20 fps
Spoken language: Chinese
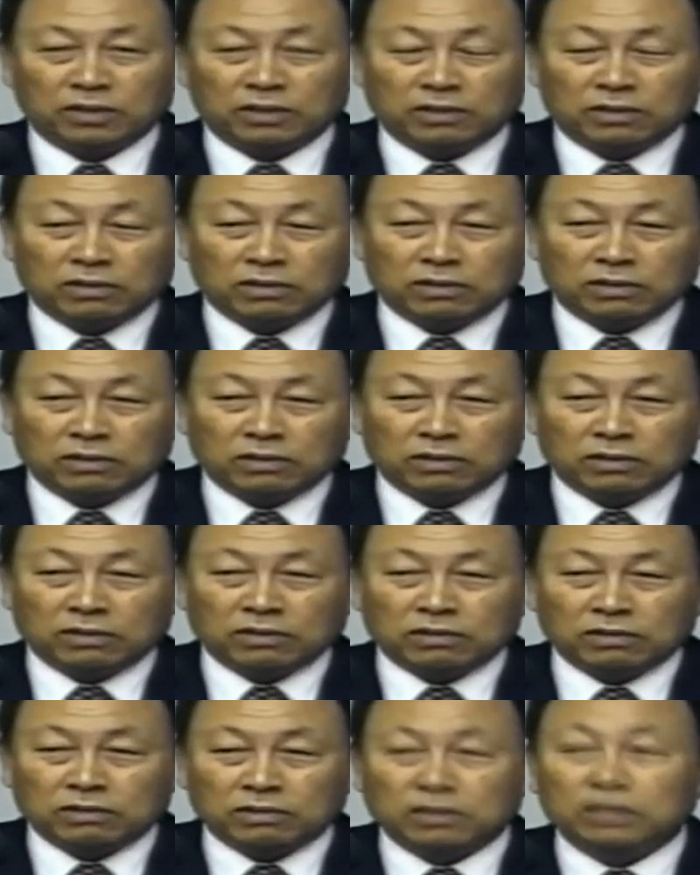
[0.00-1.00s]
我看见这个
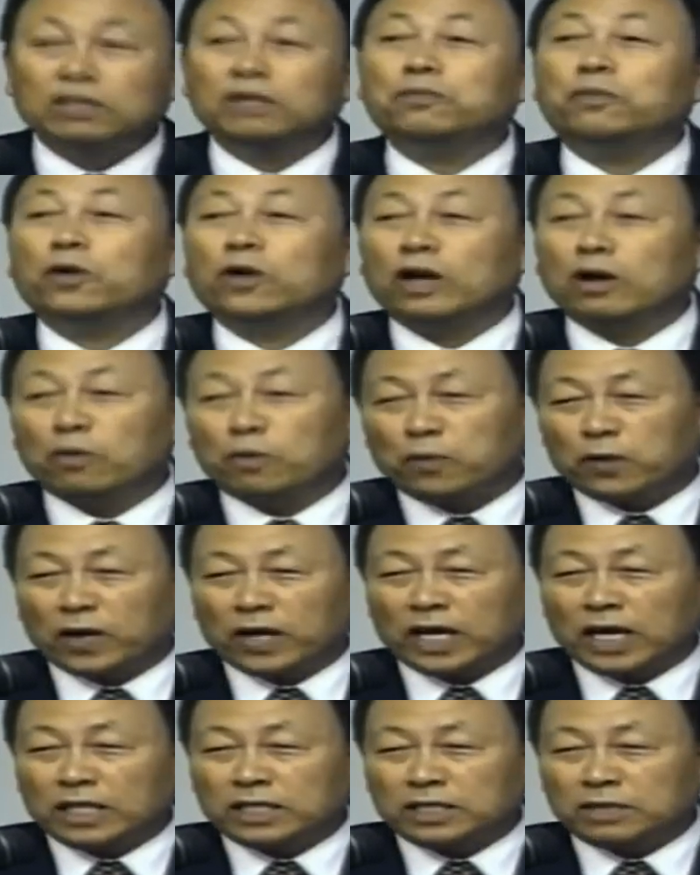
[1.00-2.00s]
人看着很不顺
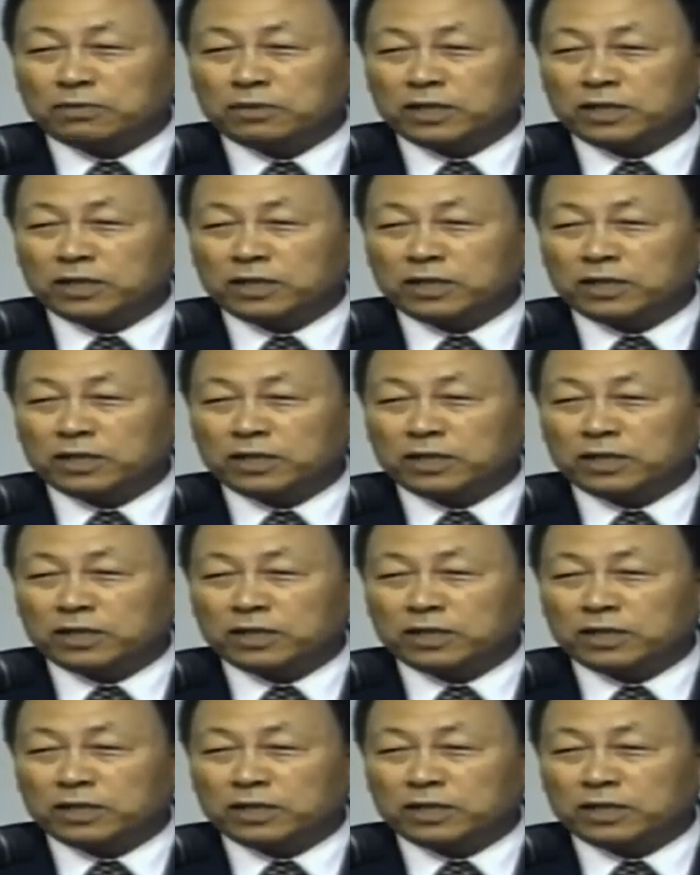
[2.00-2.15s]
眼，